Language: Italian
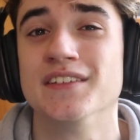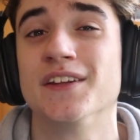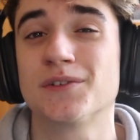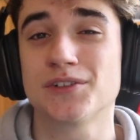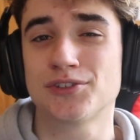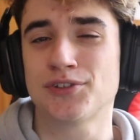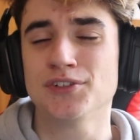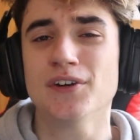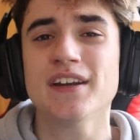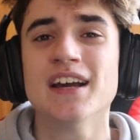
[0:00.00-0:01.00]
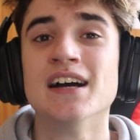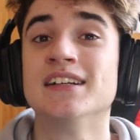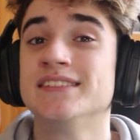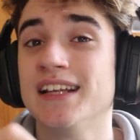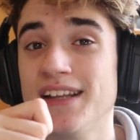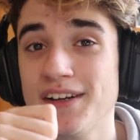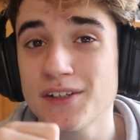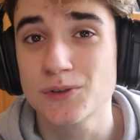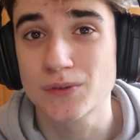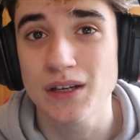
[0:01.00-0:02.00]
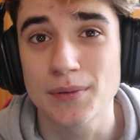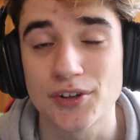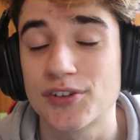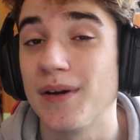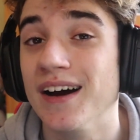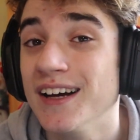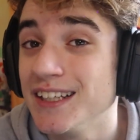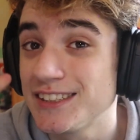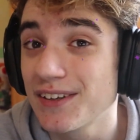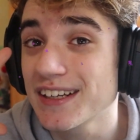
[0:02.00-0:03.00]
Detto questo signori, da Enrico è tutto, alla prossima. Ciao